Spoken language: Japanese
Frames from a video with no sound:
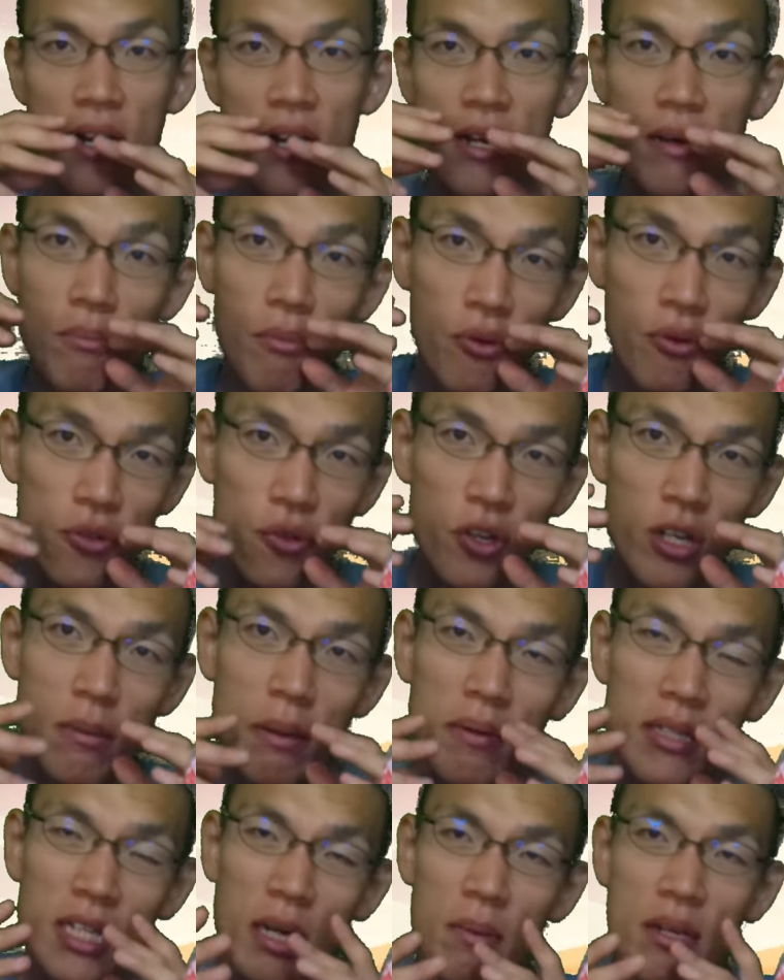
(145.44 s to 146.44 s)
元のま
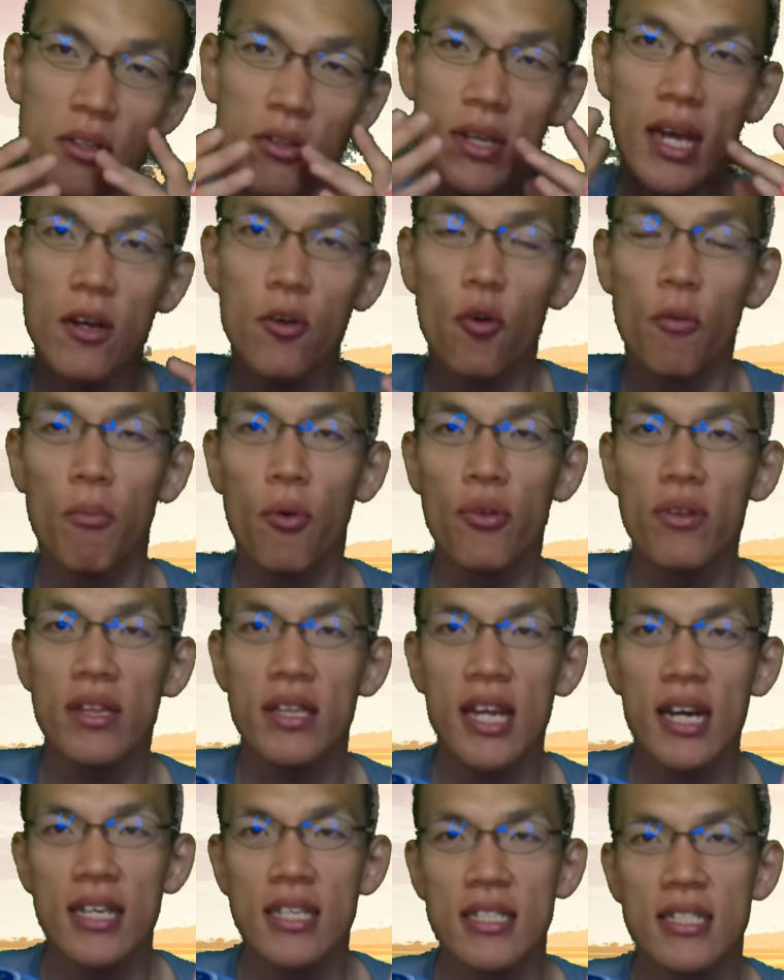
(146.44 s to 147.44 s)
ま食べると結構もっ
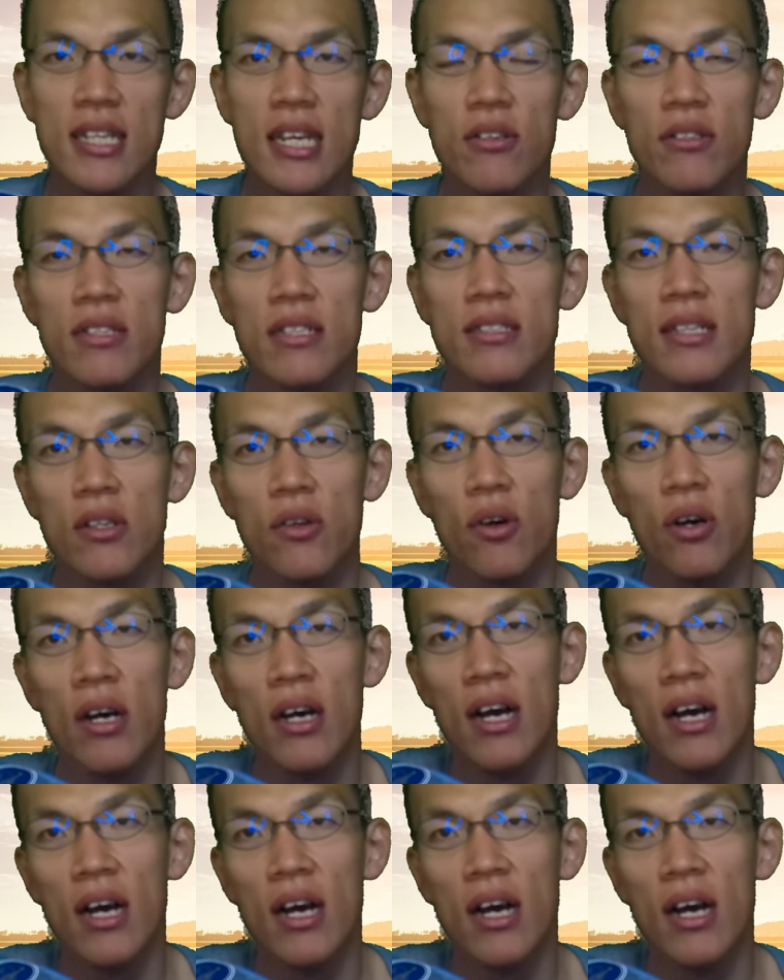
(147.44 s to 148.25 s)
たりしてるんですけど、